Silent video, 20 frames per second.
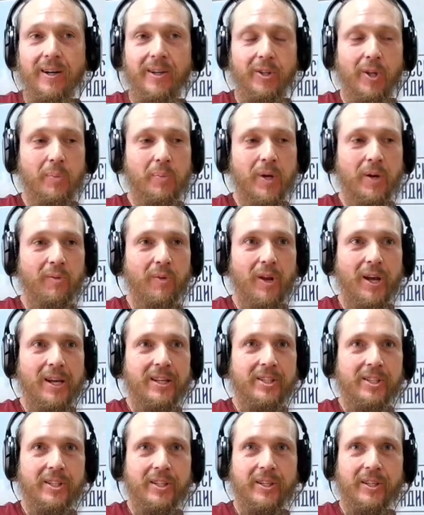
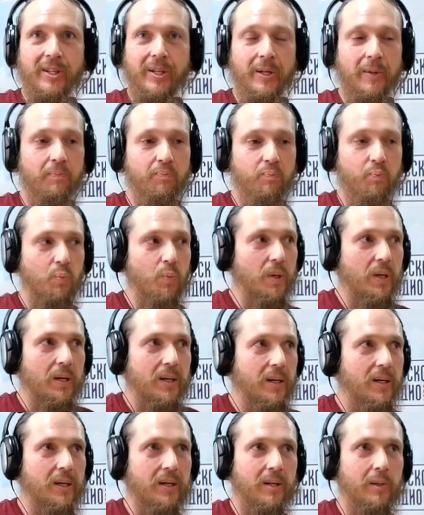направляйте
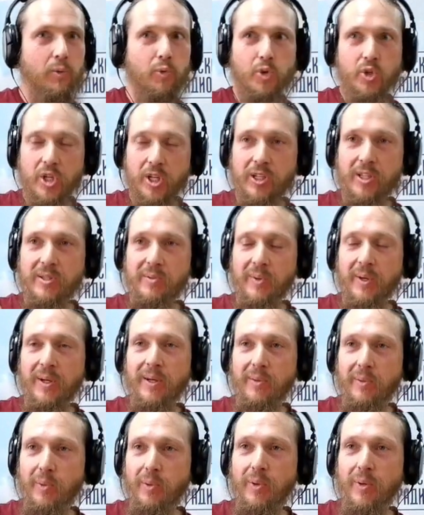э, лучи
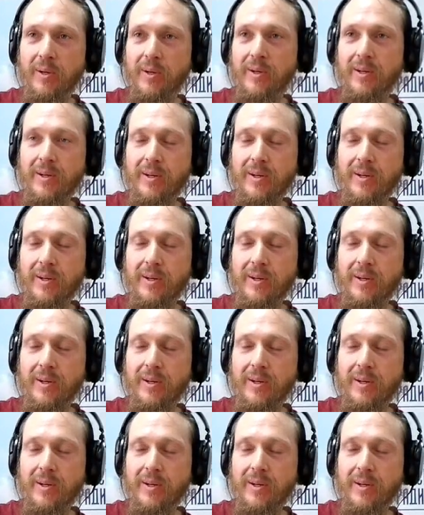своего,